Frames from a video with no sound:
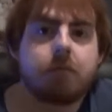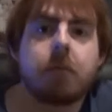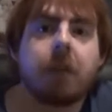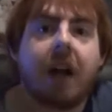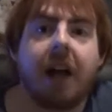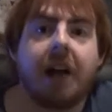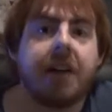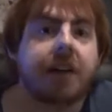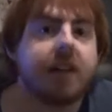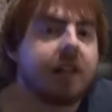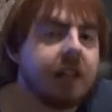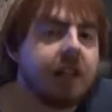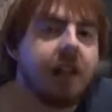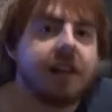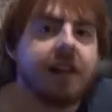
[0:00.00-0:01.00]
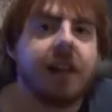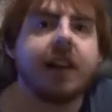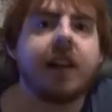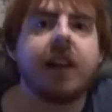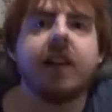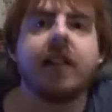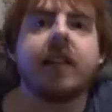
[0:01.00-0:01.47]
kann das jederzeit
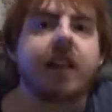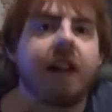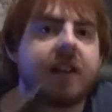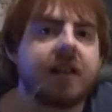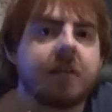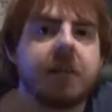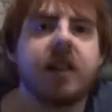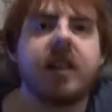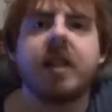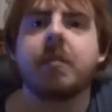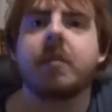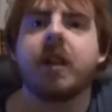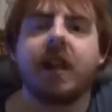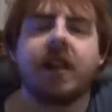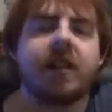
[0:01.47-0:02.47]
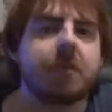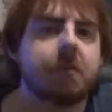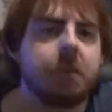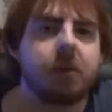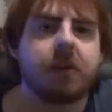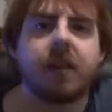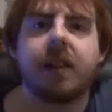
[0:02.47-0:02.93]
lesen, kann es mitnehmen, kann es im
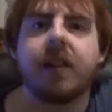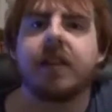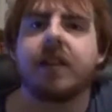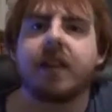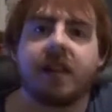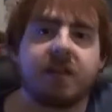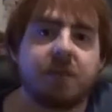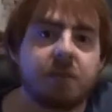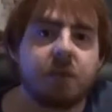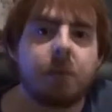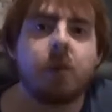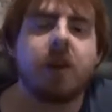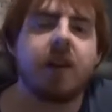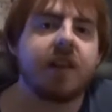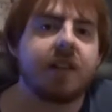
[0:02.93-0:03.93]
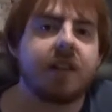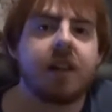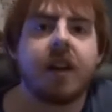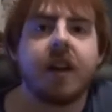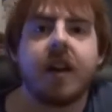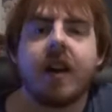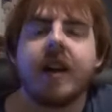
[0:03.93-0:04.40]
Bus lesen, kann es im Zug lesen.
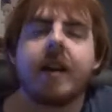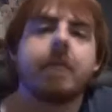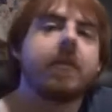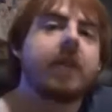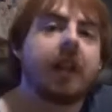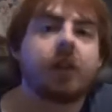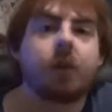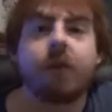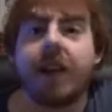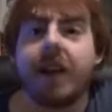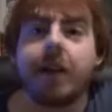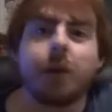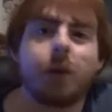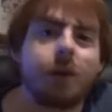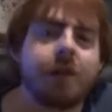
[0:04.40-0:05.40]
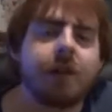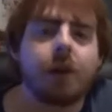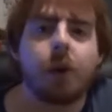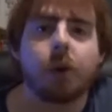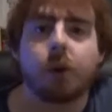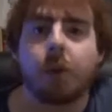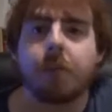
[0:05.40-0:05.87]
Jetzt werden natürlich viele
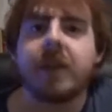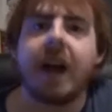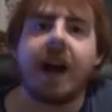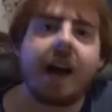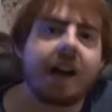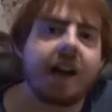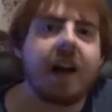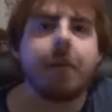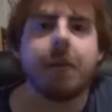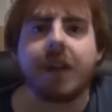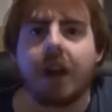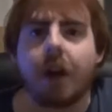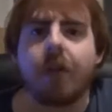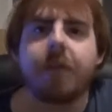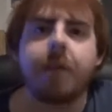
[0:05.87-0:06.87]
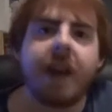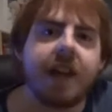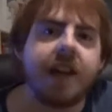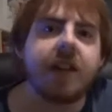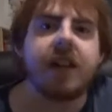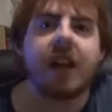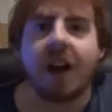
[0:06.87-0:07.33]
Leute rum, ja, kann man auf dem
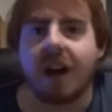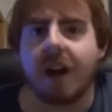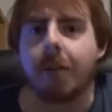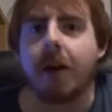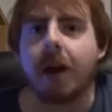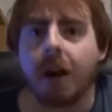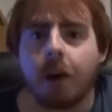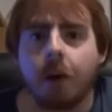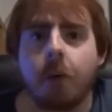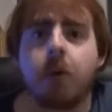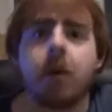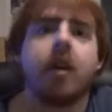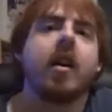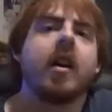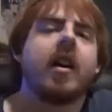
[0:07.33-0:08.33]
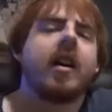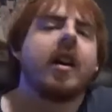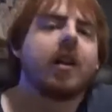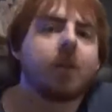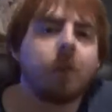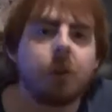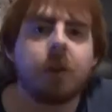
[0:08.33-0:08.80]
Handy aber auch.
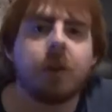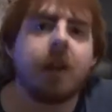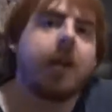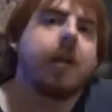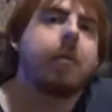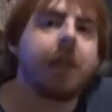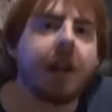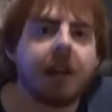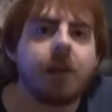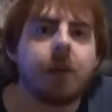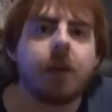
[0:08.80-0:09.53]
Gut, bringt nur